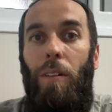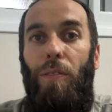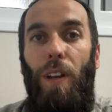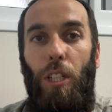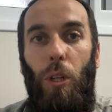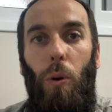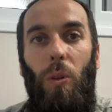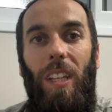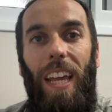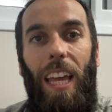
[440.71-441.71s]
Fechou o
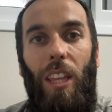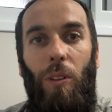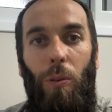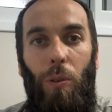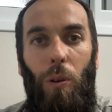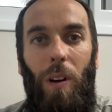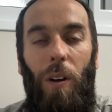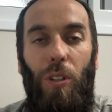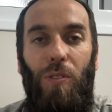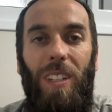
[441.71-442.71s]
treino, o
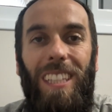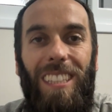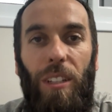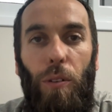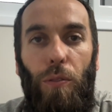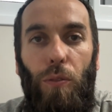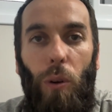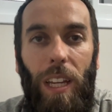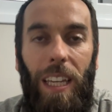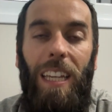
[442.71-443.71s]
longão de 25
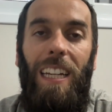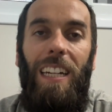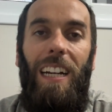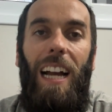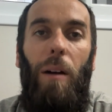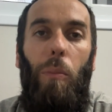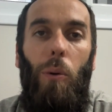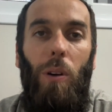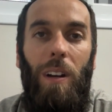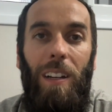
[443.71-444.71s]
foi
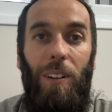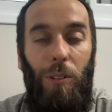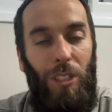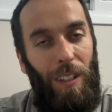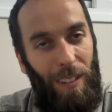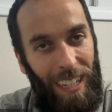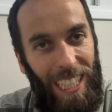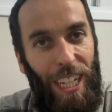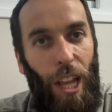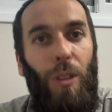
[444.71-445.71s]
acabou. Hoje, na
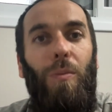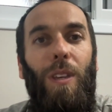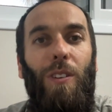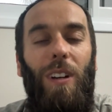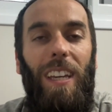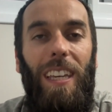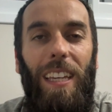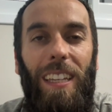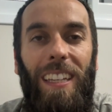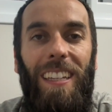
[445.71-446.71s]
verdade, já é domingo
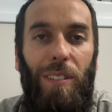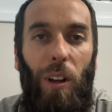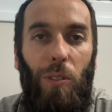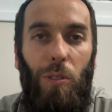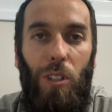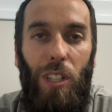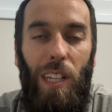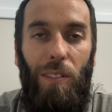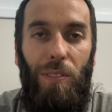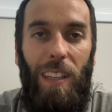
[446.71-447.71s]
aqui, final do
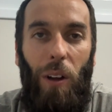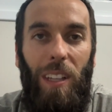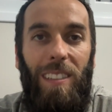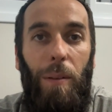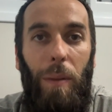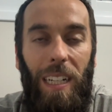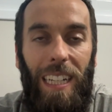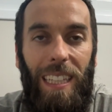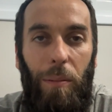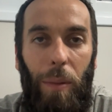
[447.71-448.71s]
dia, final da
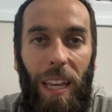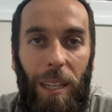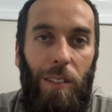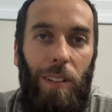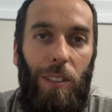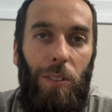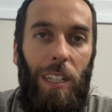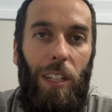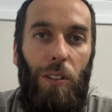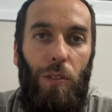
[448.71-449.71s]
semana também. Fazer um
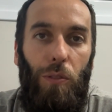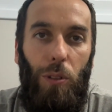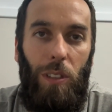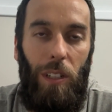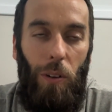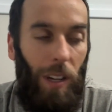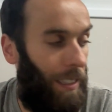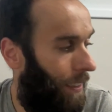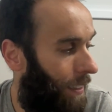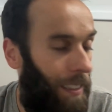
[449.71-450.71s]
treininho de força
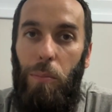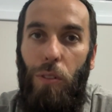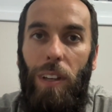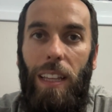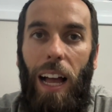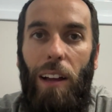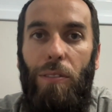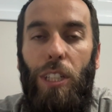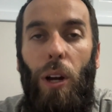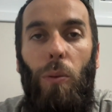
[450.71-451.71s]
agora. Aproveitar,
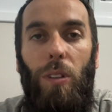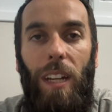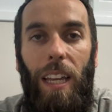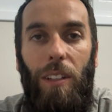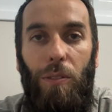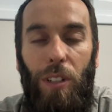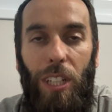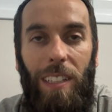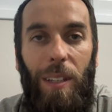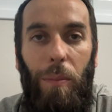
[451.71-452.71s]
fechar o treino,
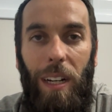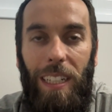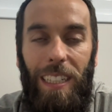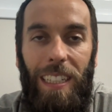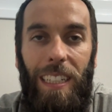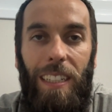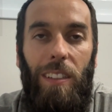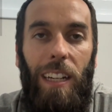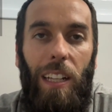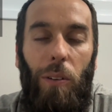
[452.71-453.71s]
fechar a semana. O
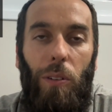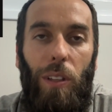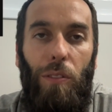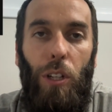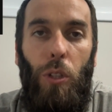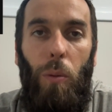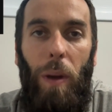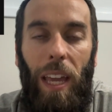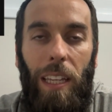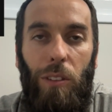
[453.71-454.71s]
treinão ontem fechou
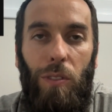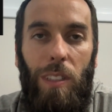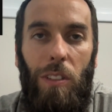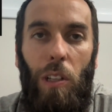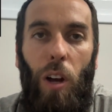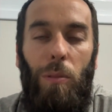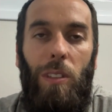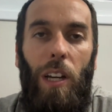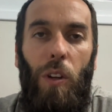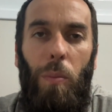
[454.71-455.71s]
bem, os 25 km
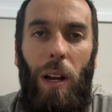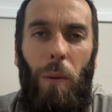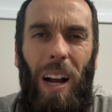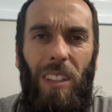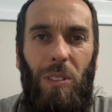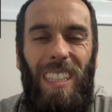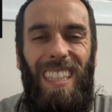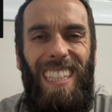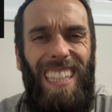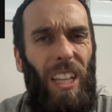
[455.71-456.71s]
saiu para
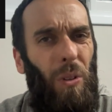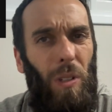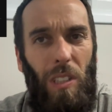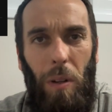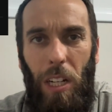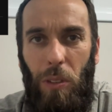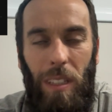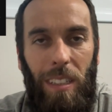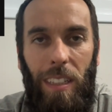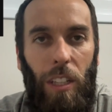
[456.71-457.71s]
4,32, eu acho,
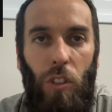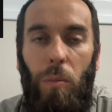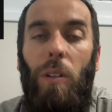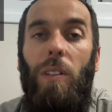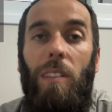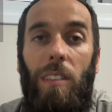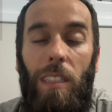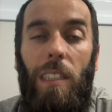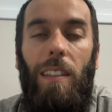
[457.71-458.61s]
4,31, uma coisa assim.